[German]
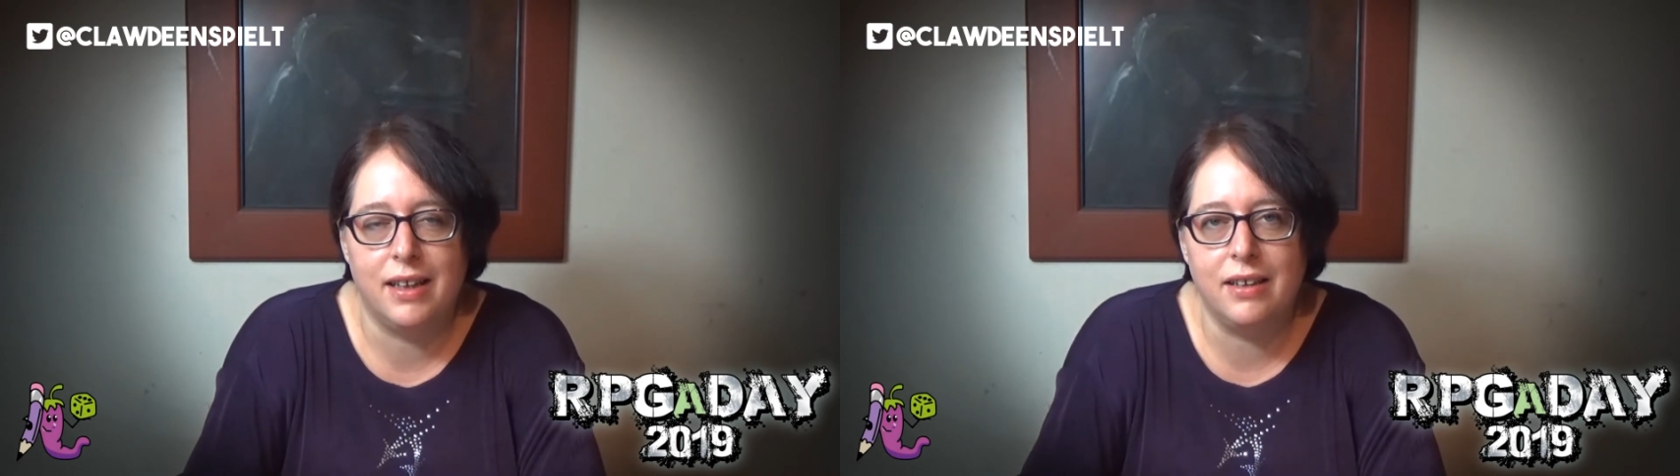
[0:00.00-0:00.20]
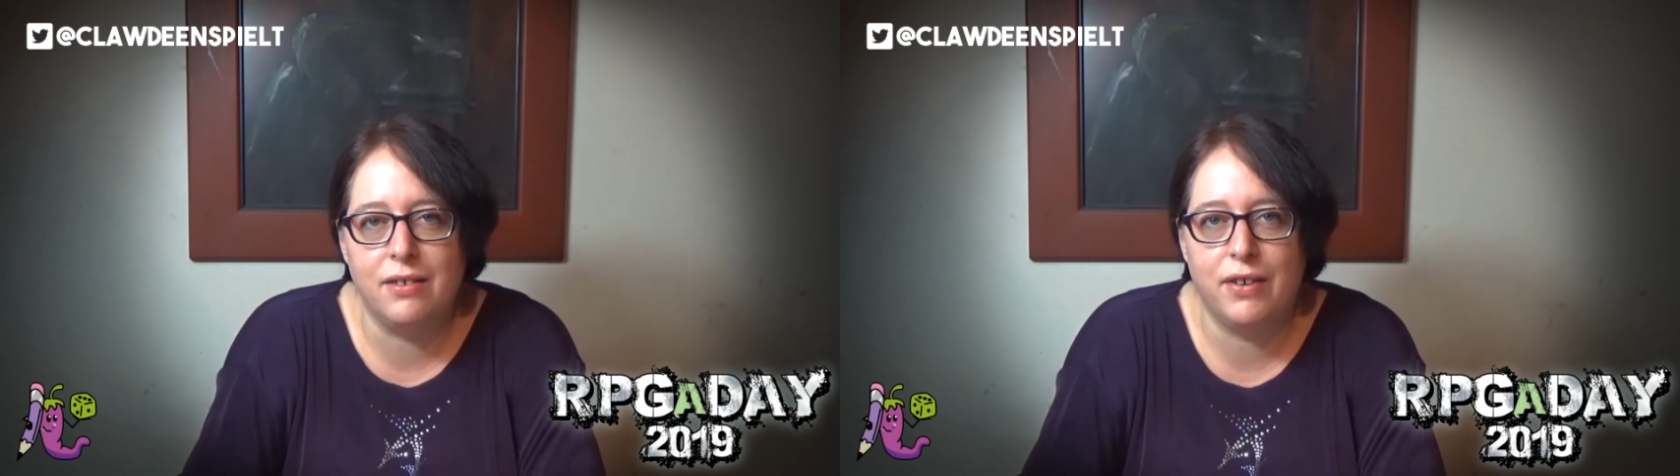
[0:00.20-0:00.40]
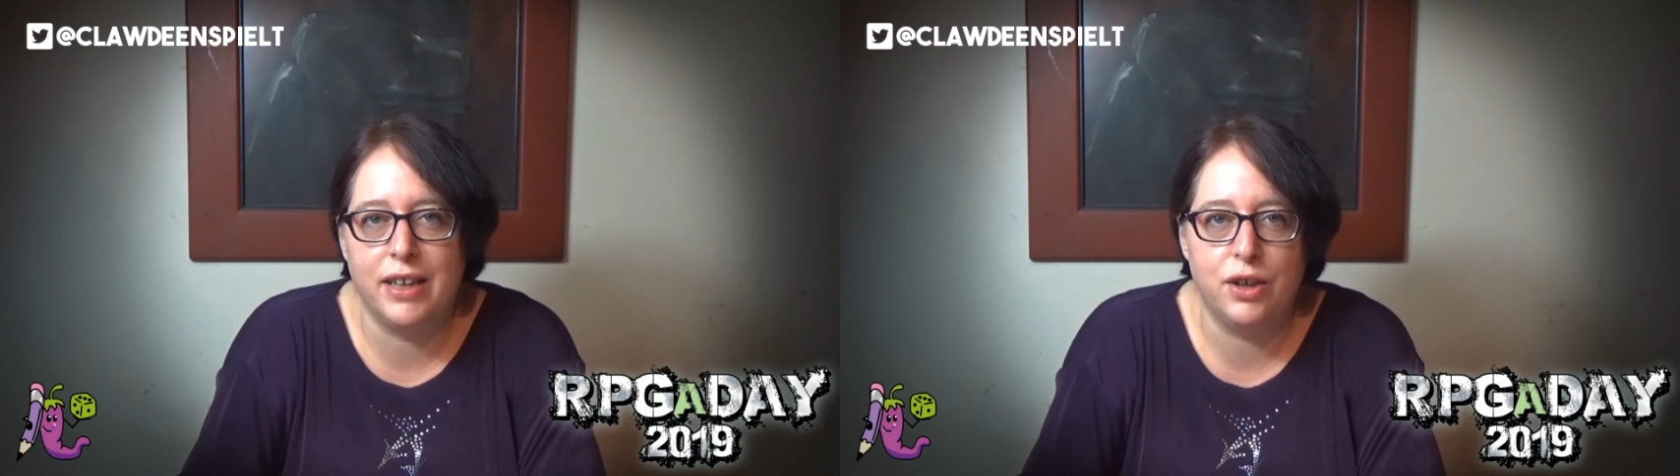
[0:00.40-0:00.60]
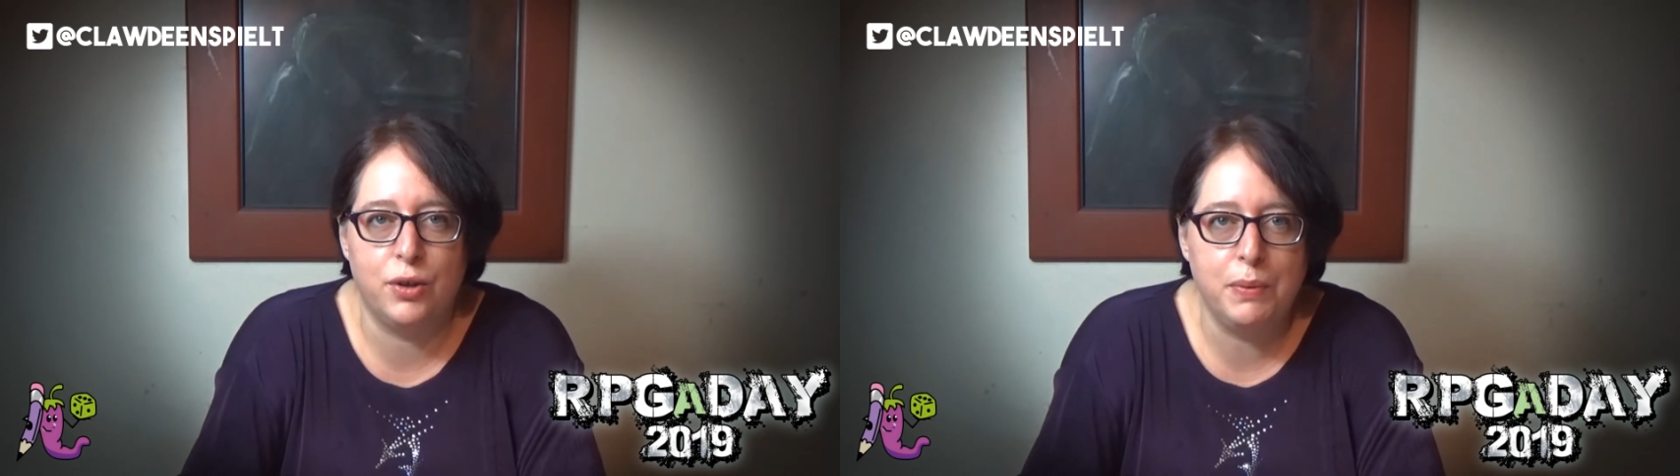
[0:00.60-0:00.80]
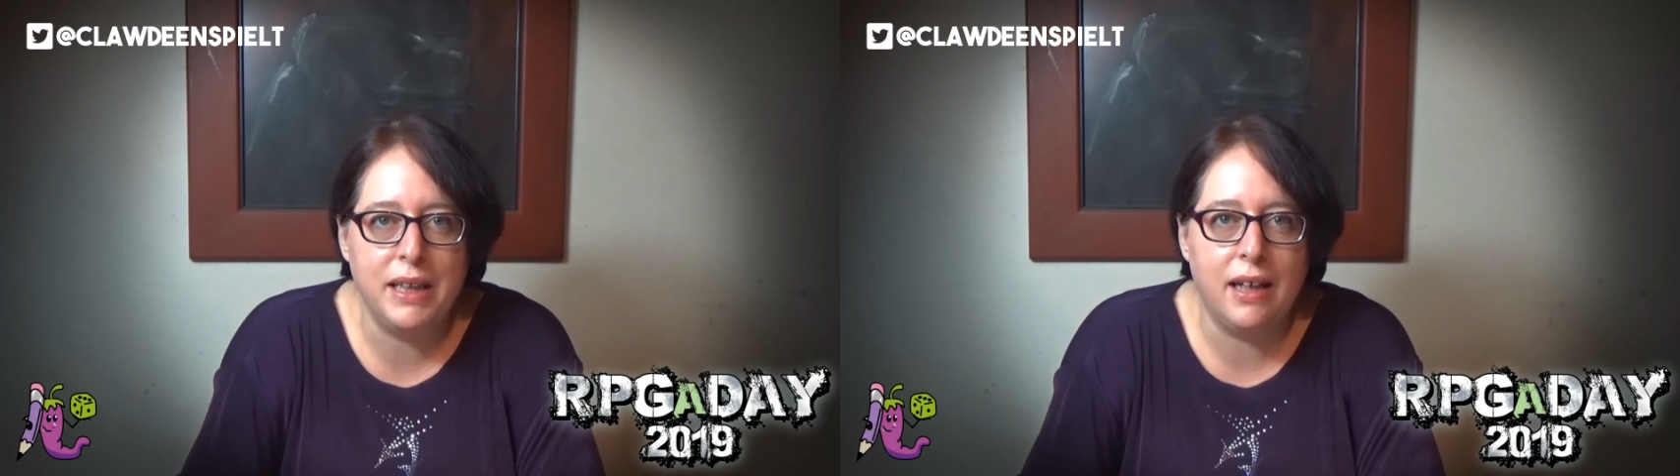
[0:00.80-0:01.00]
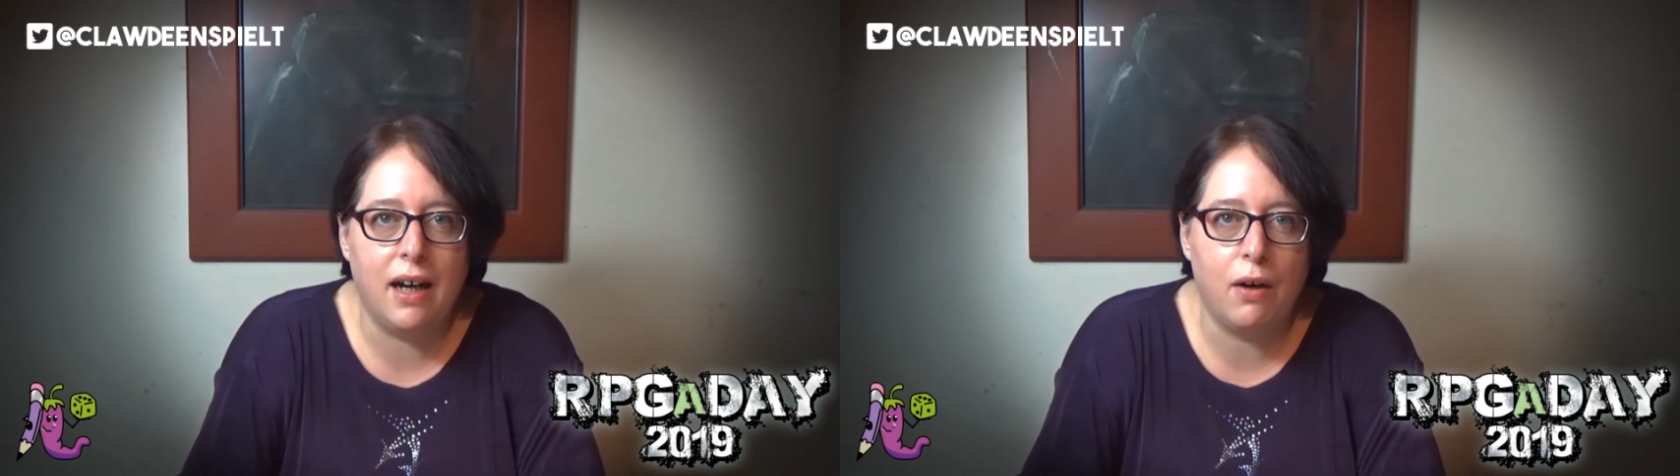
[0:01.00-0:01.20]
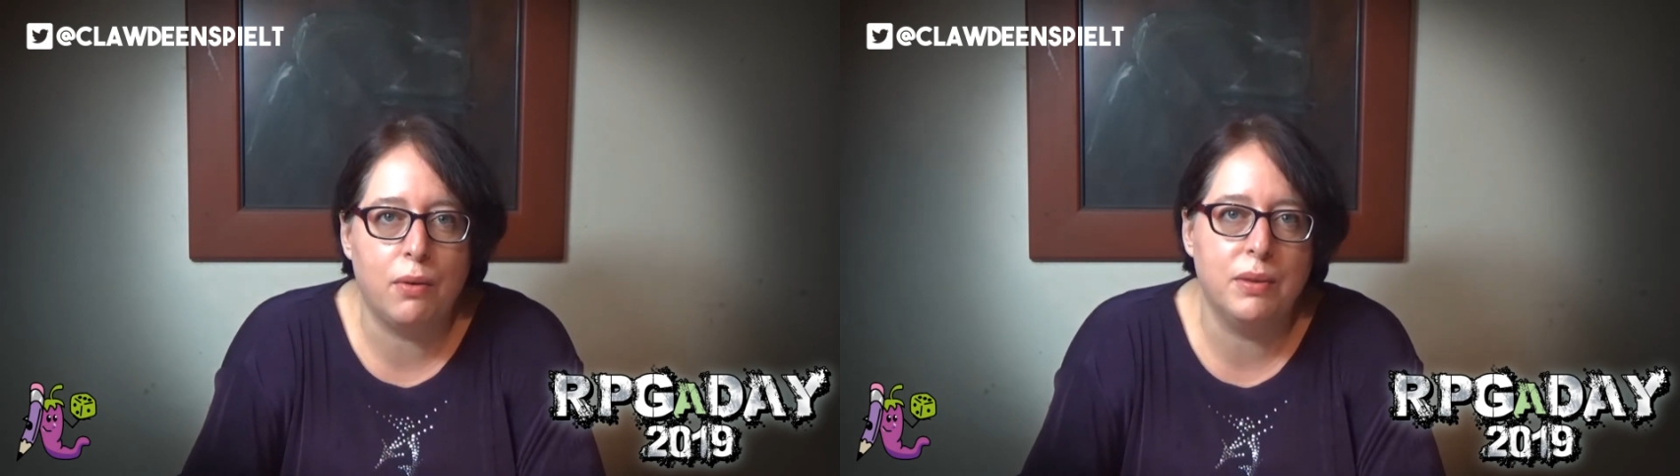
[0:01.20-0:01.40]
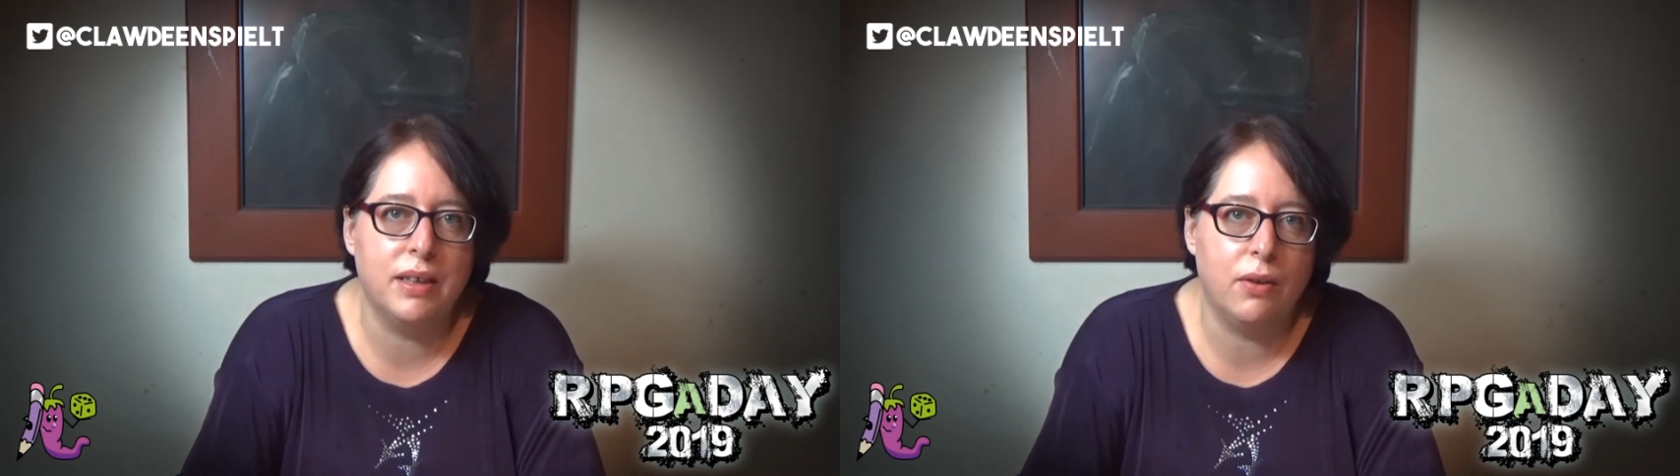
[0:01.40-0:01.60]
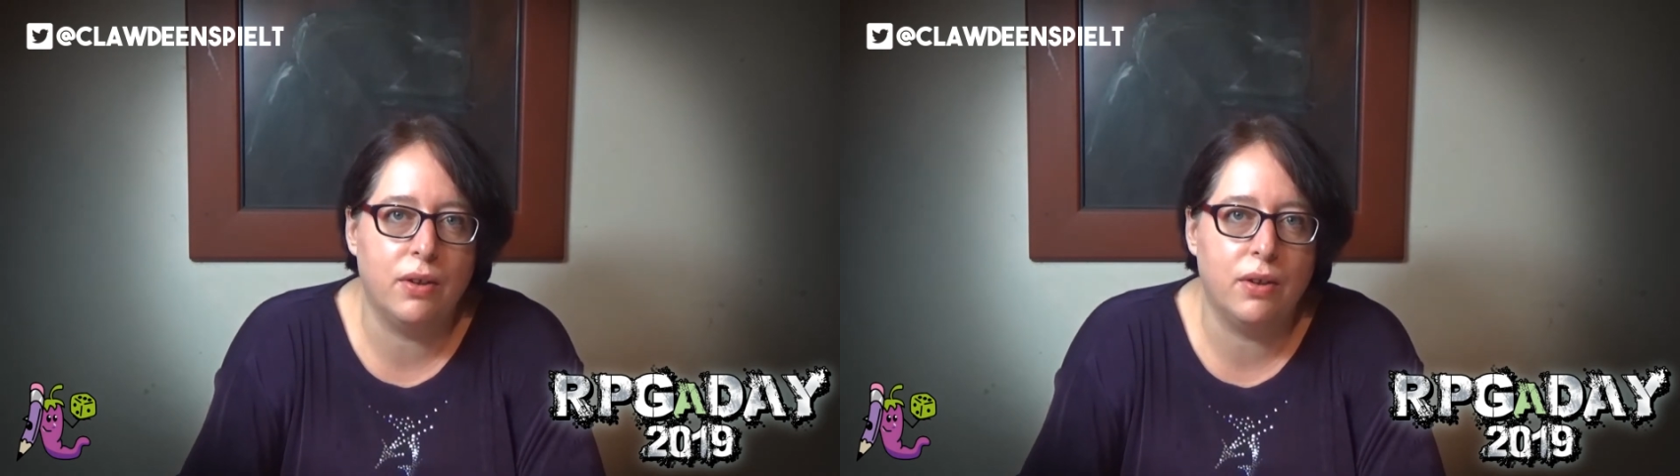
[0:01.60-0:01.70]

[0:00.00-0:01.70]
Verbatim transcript: irgendwelche Spiele auch mit den